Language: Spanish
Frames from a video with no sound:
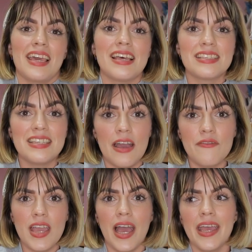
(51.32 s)
que él hacía
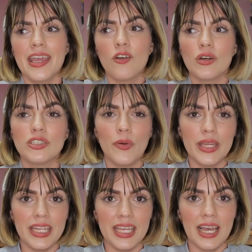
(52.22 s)
viajes y cuando
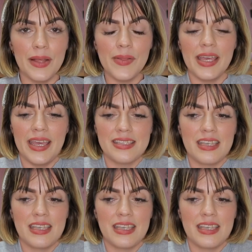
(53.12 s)
venía eh,